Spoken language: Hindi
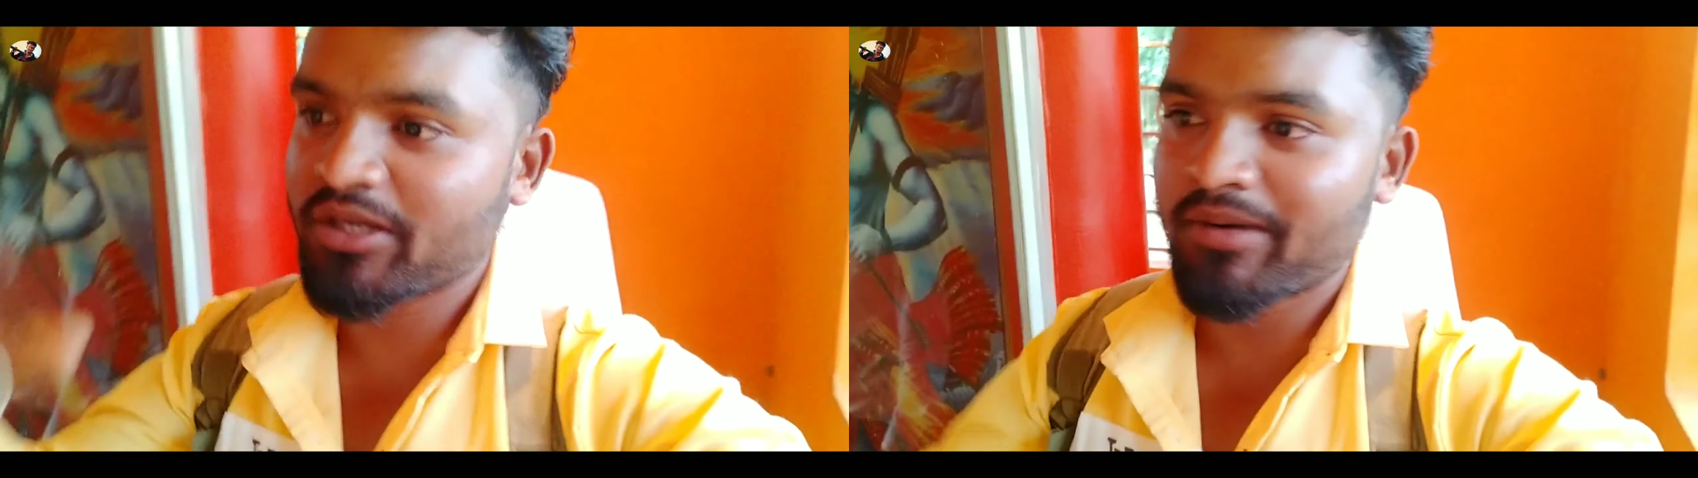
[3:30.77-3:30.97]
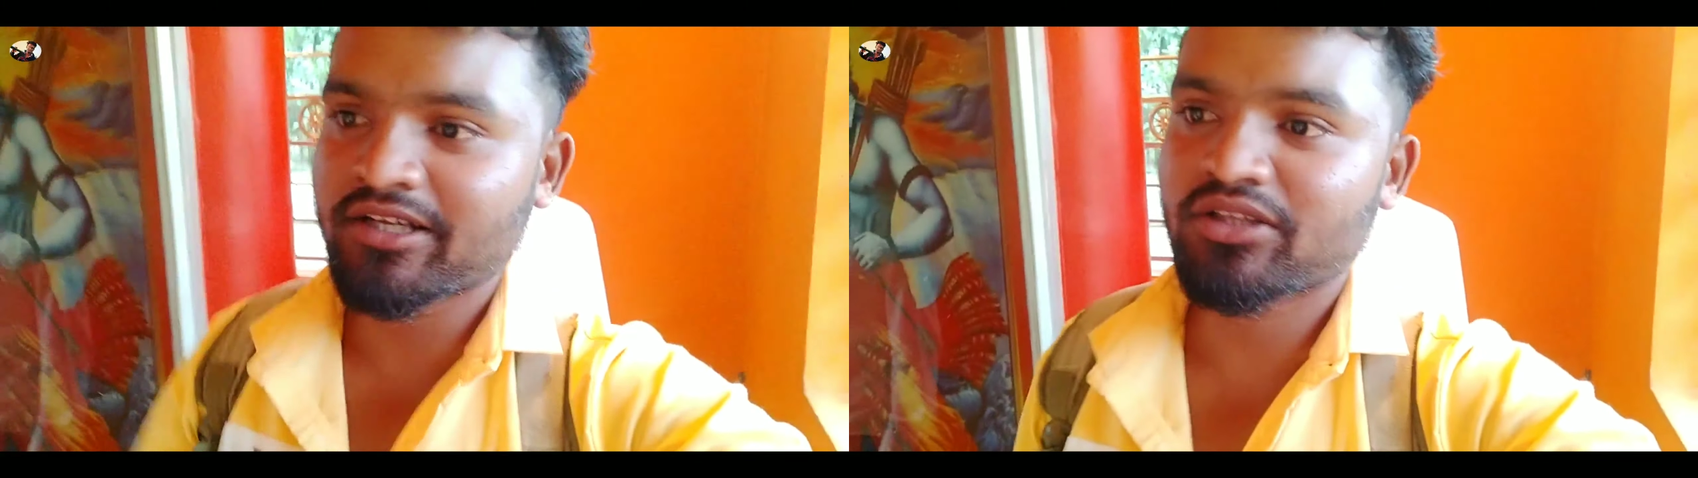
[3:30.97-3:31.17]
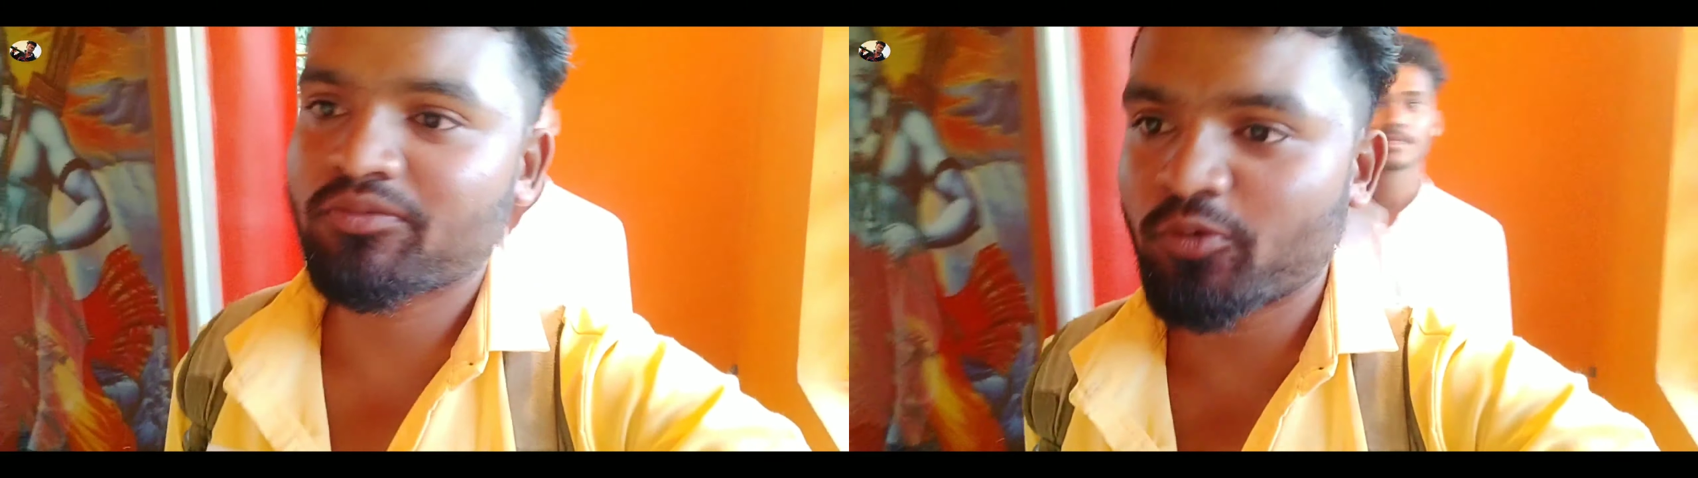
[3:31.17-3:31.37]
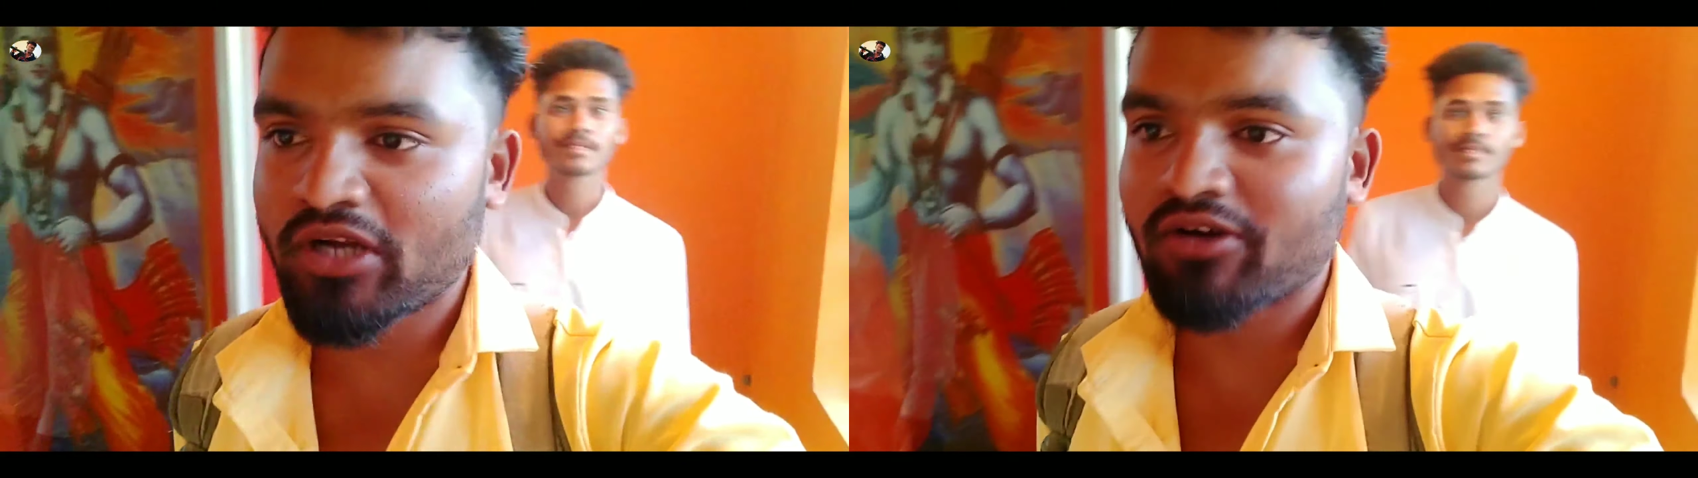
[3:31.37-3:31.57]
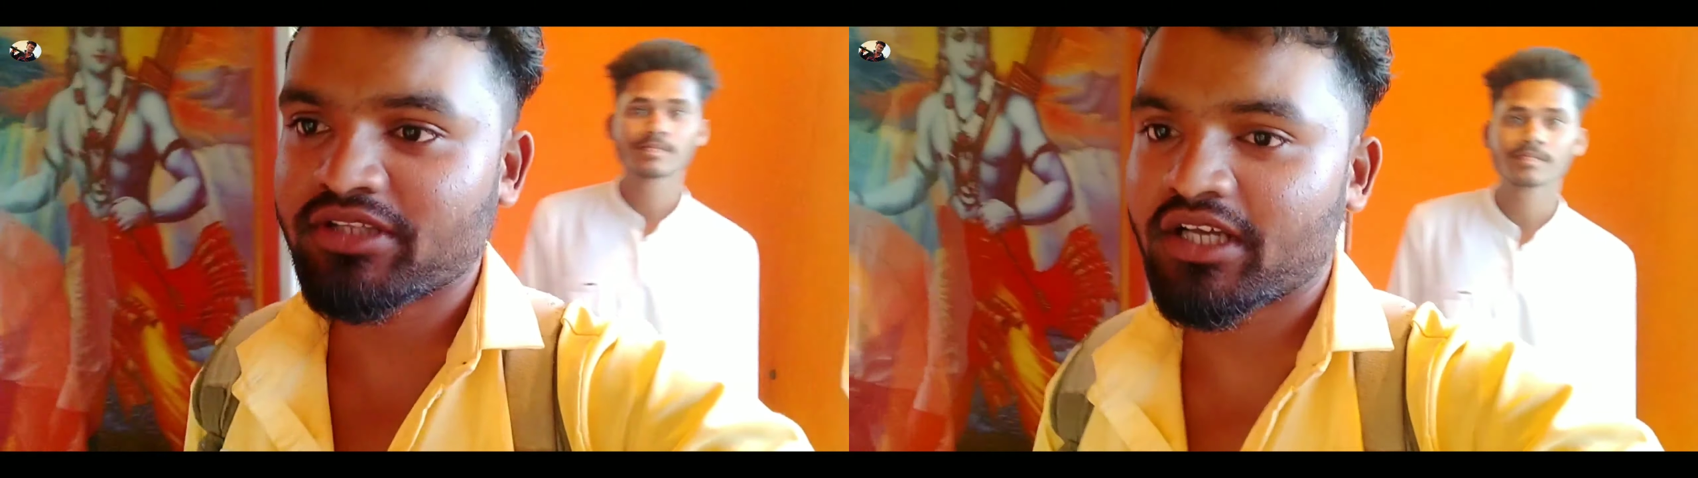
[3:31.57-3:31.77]
भी मांगते हो
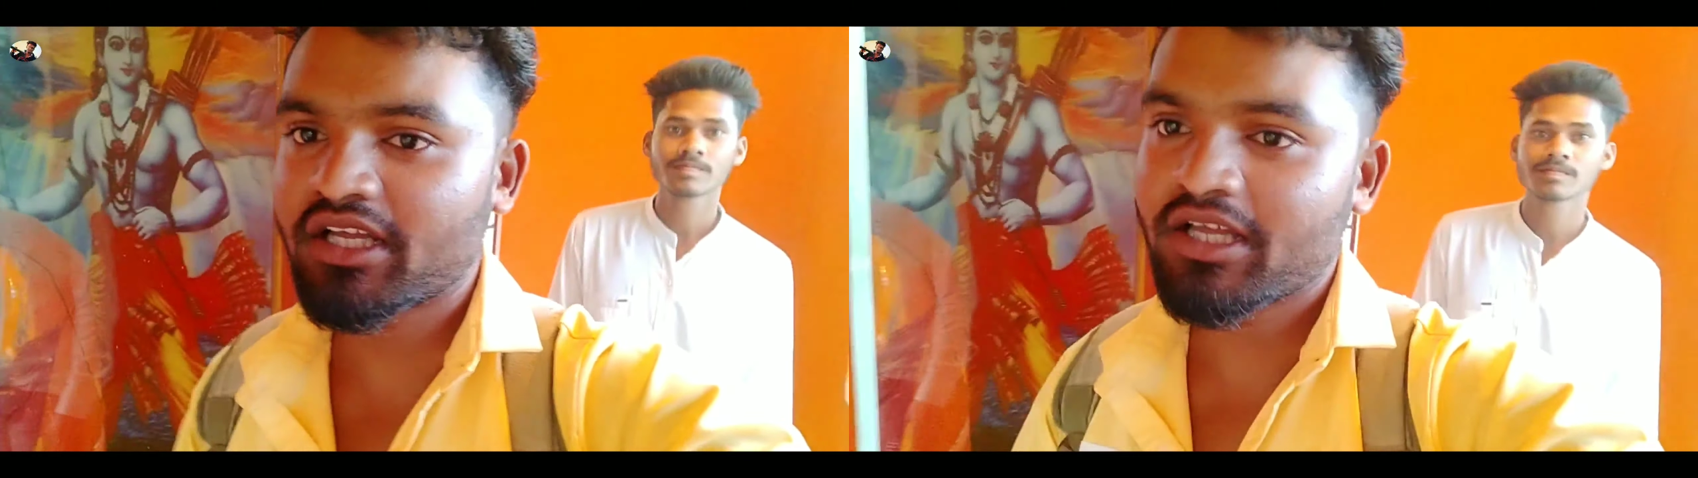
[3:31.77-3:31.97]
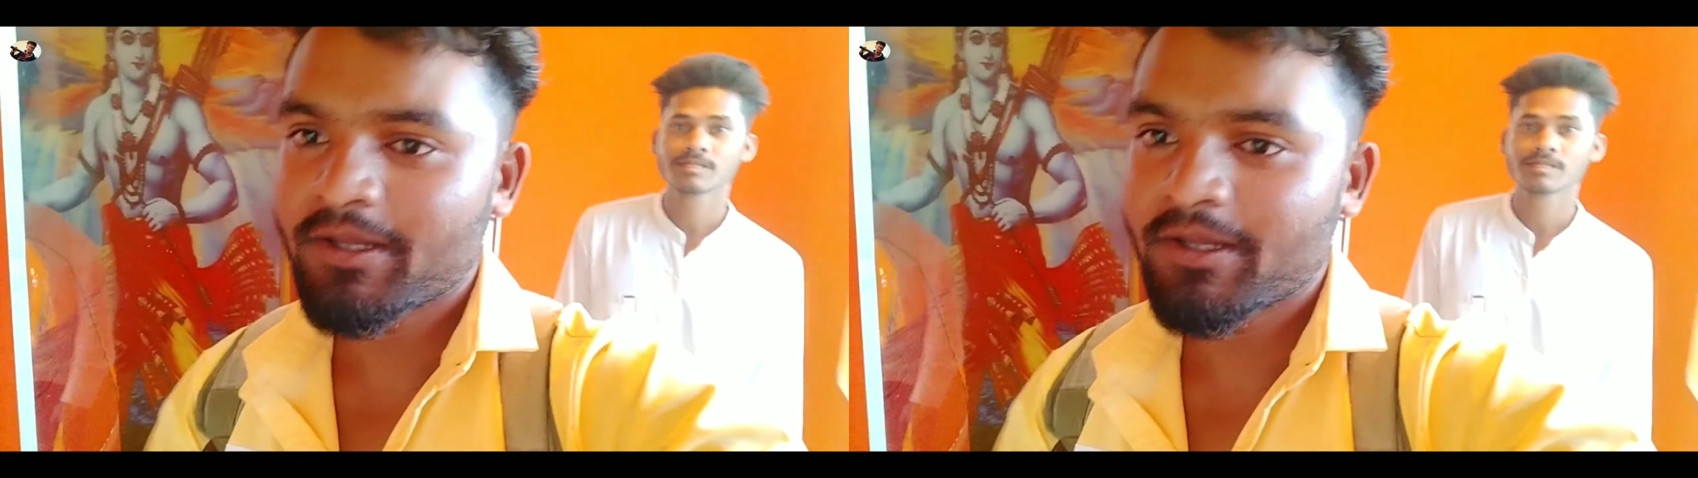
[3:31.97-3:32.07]
पूरा होता है